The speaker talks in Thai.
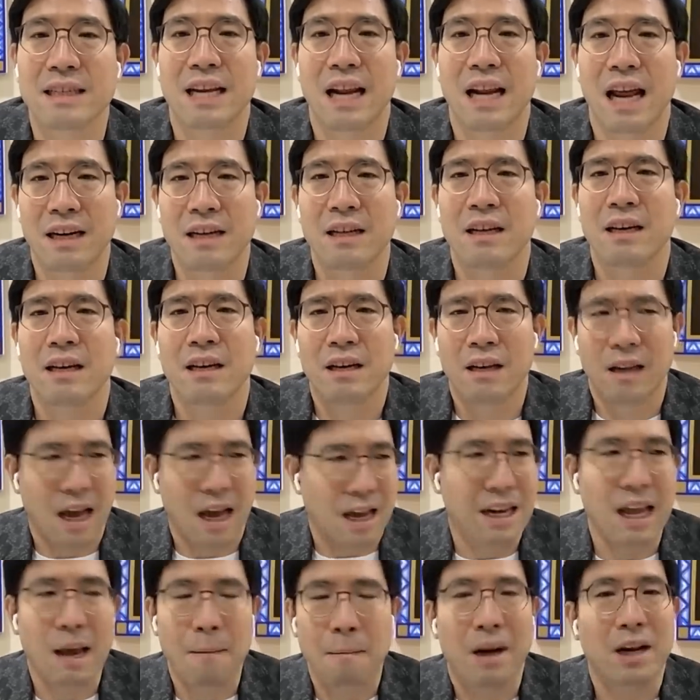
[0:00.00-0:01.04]
ฉะนั้น
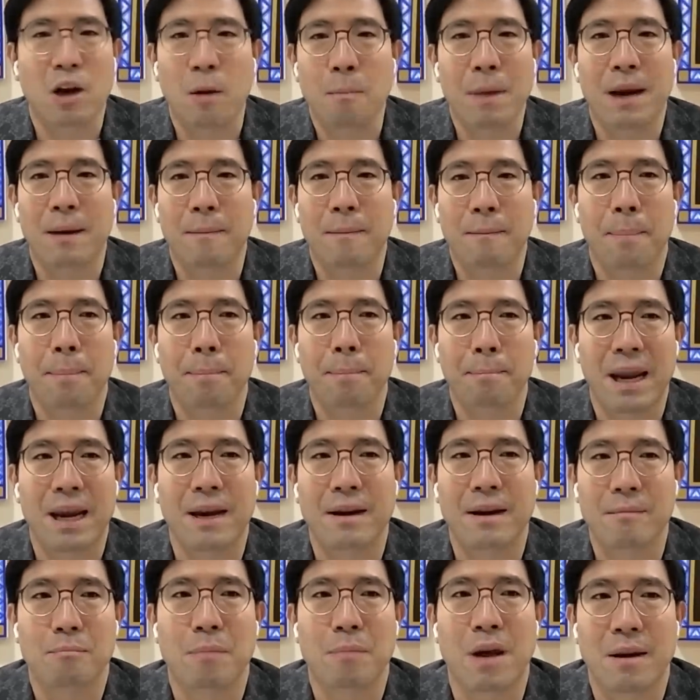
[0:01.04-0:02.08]
อันเนี้ยมันก็เป็นเป็
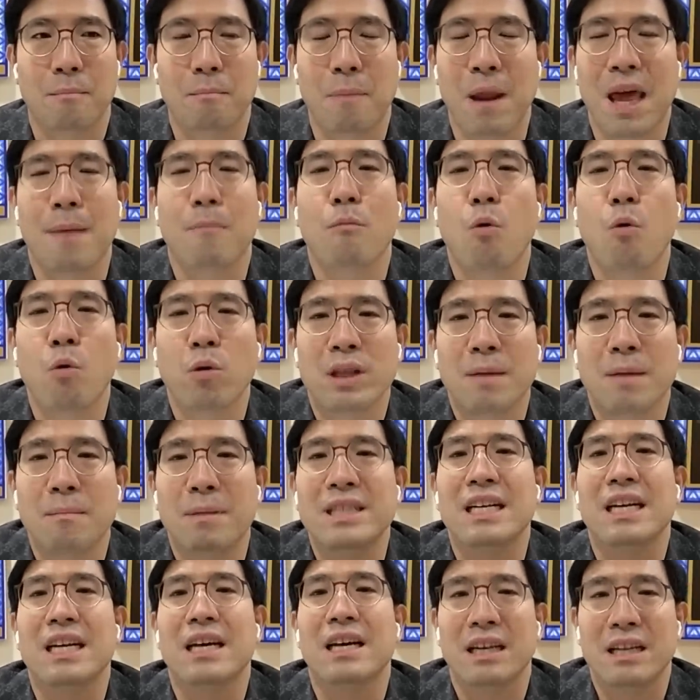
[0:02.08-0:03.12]
นเป็นเพลย์บุ๊กที่
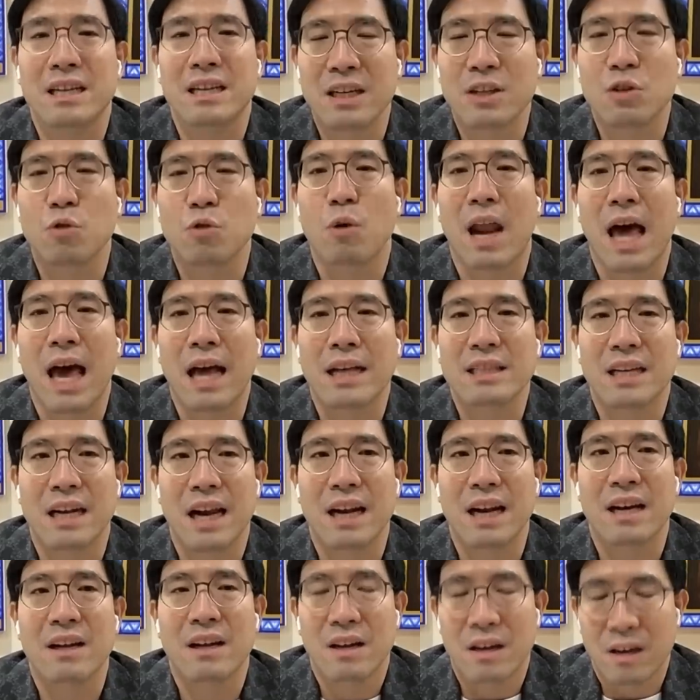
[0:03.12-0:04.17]
มันจะเกิดขึ้นอยู่แล้วฉะ
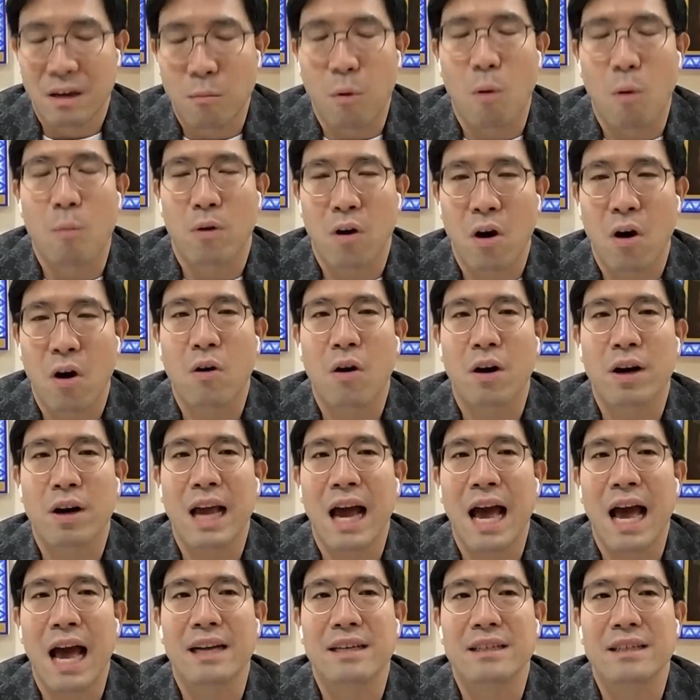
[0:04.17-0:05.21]
นั้นผมก็ค่อน
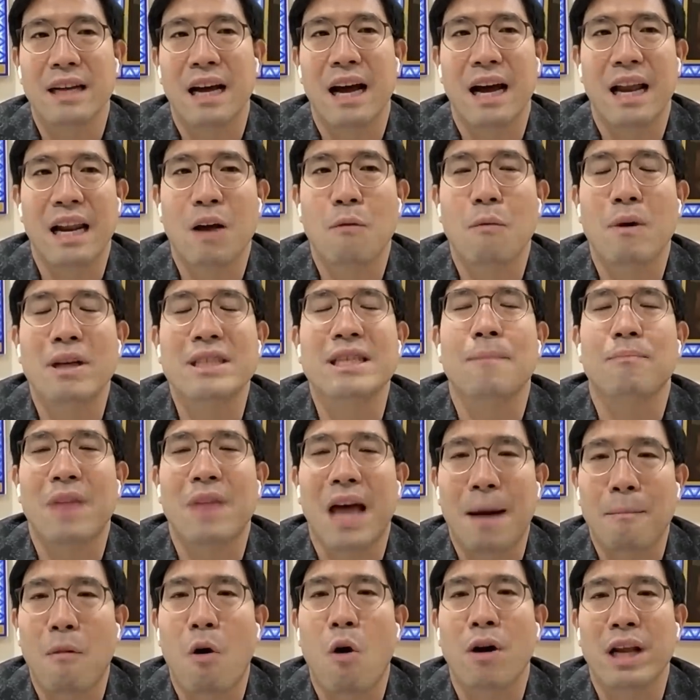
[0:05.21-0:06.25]
ข้างเรียกว่าจับ
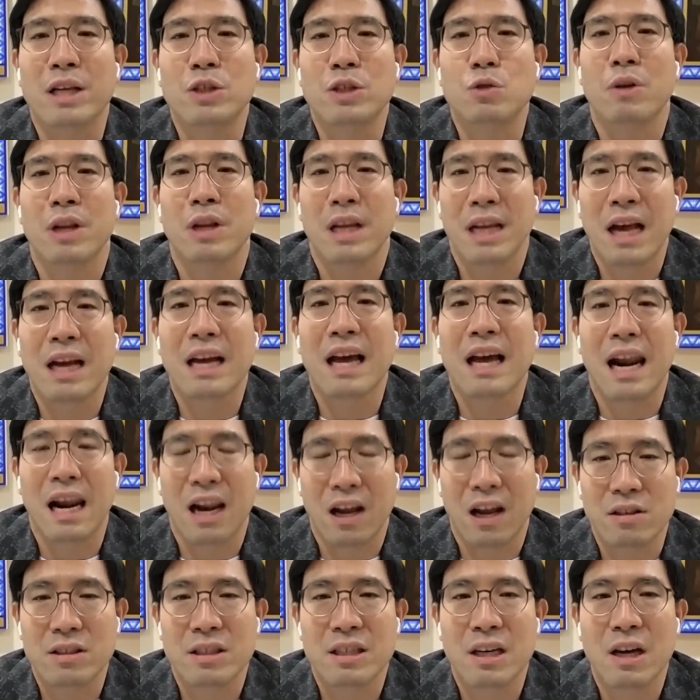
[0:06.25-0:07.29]
ตามองในจุดนี้แล้วกัน
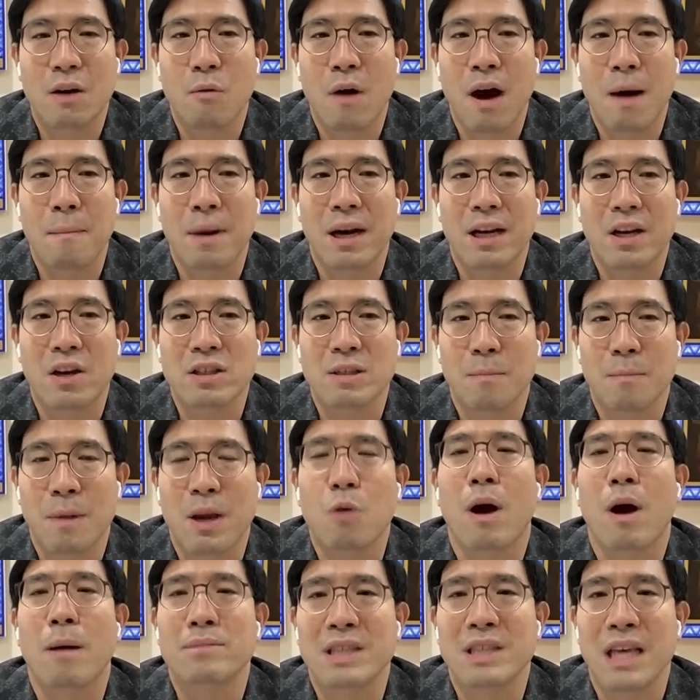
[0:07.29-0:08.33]
แล้วก็เชื่อว่ามันก็จะเป็
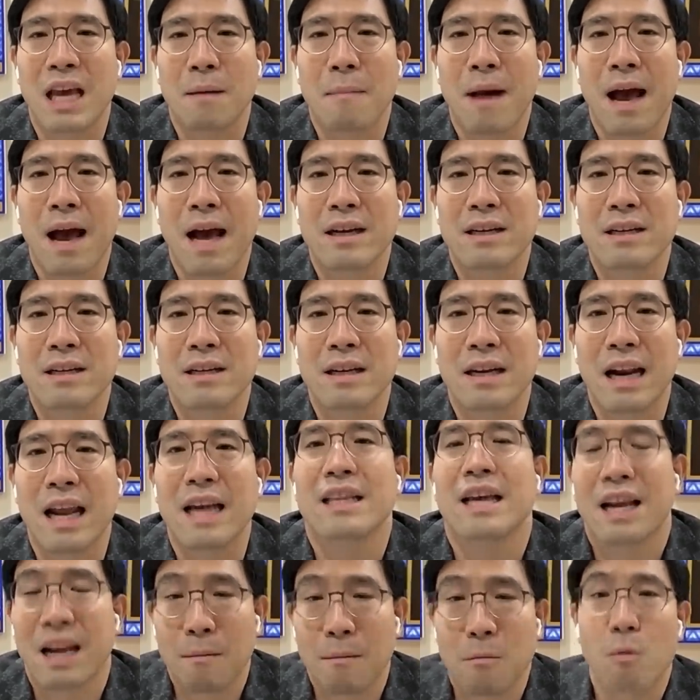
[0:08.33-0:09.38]
นความเสี่ยงมากขึ้นและ
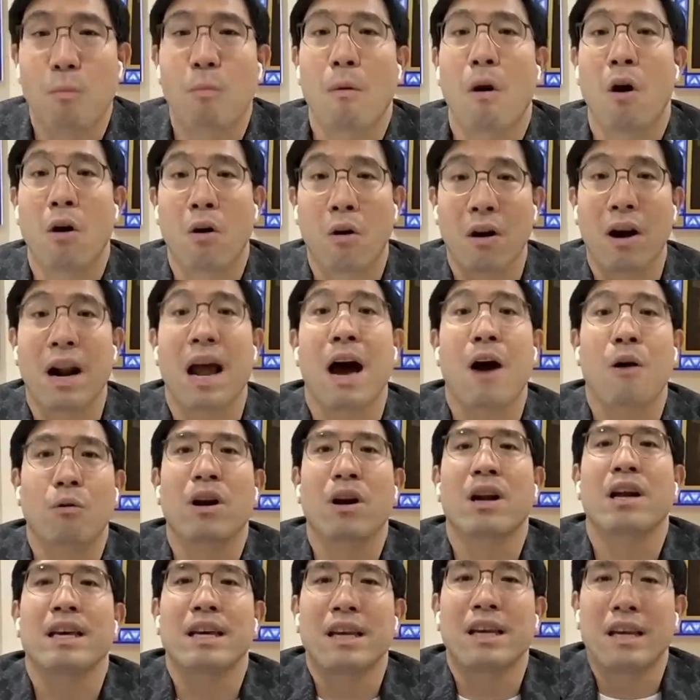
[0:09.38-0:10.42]
ถ้าในมุมมองของเรา
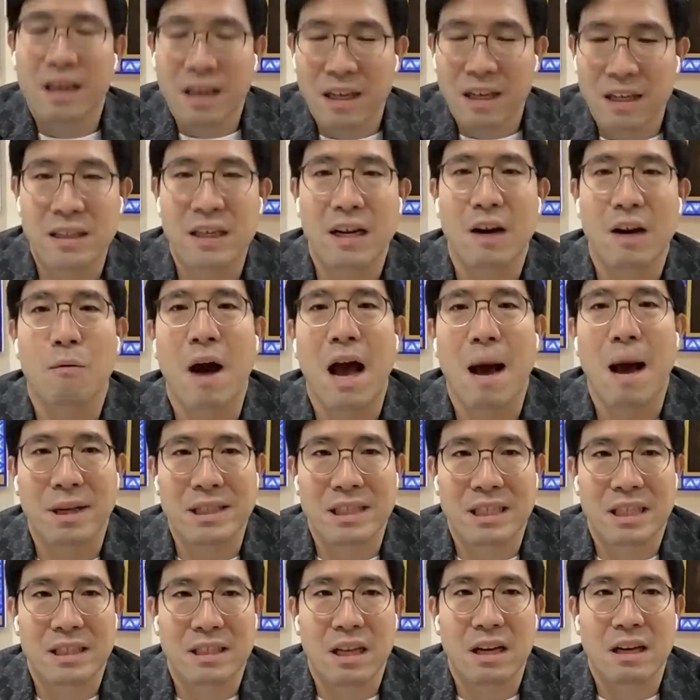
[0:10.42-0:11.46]
ก็เลยเชื่อว่า
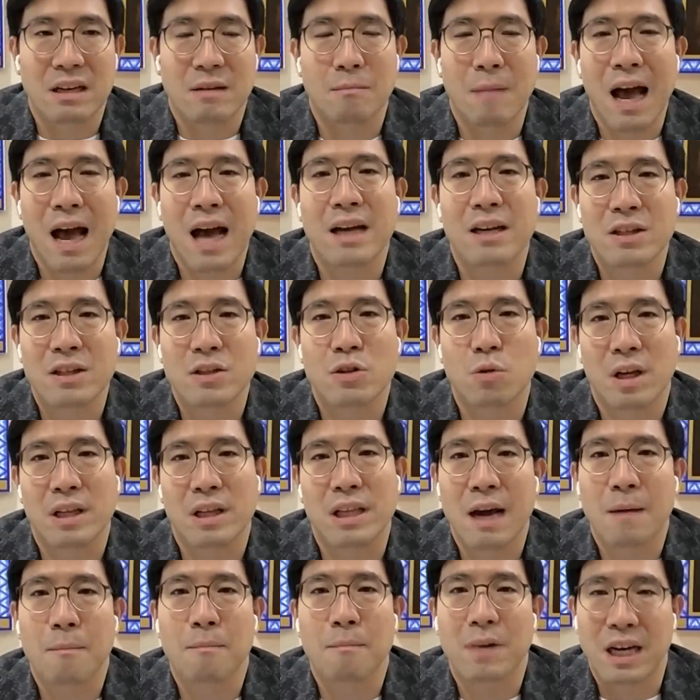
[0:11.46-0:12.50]
มันจะตึงมากขึ้นจนก
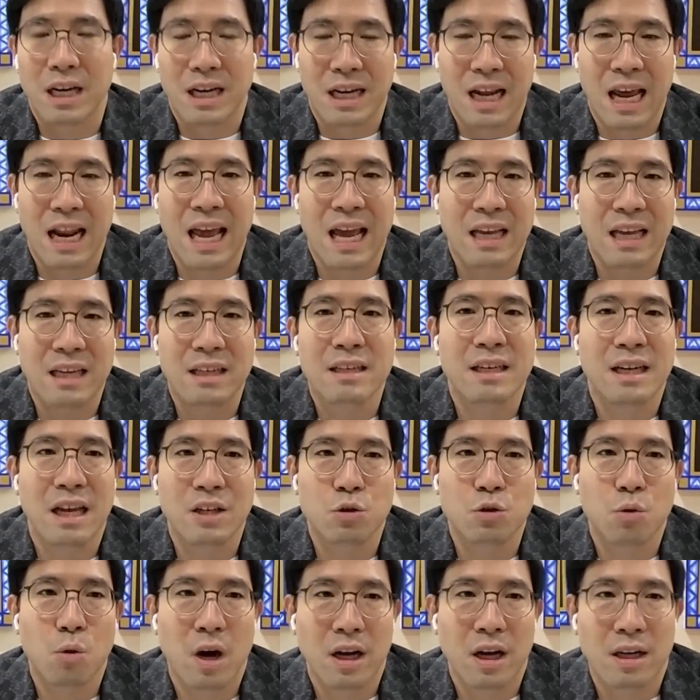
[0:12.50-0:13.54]
ระทั่งเกิดอะไรขึ้นใน
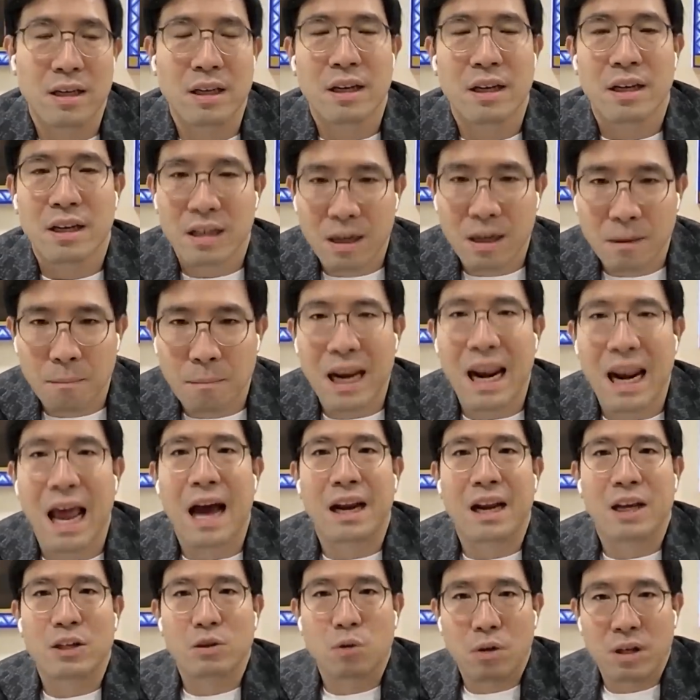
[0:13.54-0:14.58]
ช่วงครึ่งปีหลั
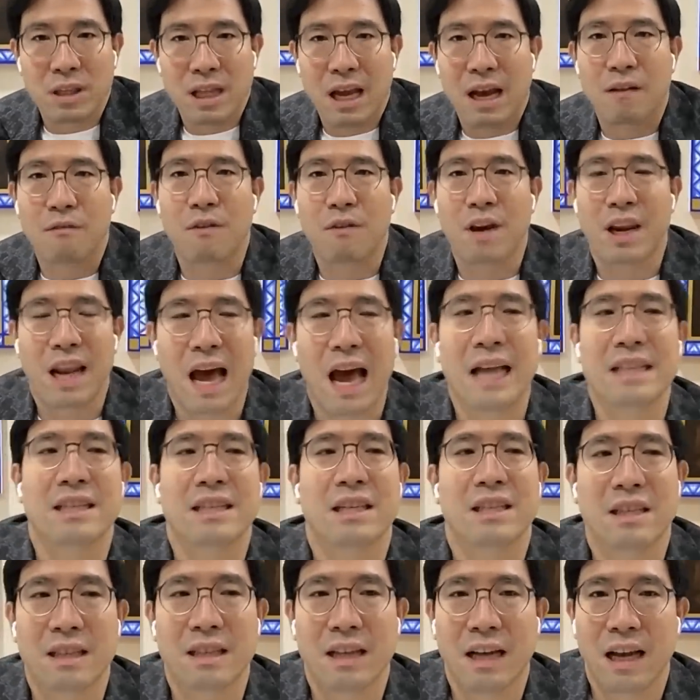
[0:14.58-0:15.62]
งเนี่ยจนกระทั่งเฟดอาจ
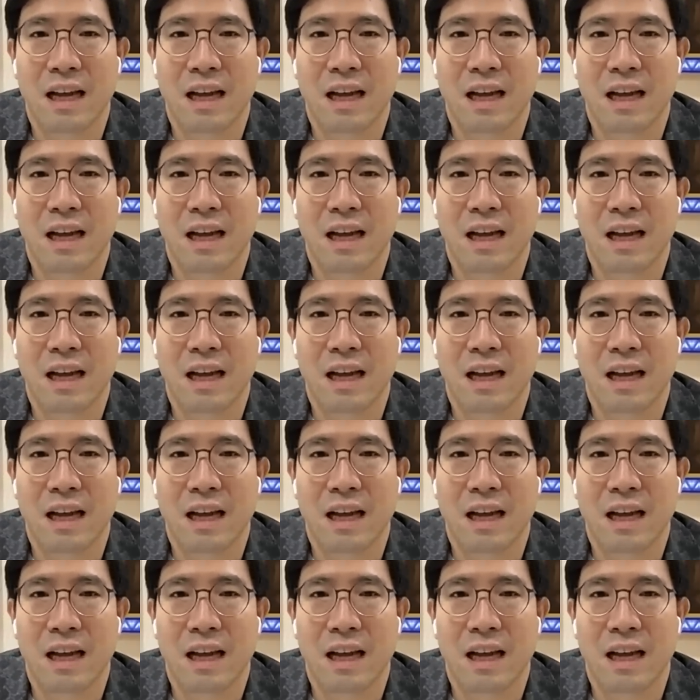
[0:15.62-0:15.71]
จะ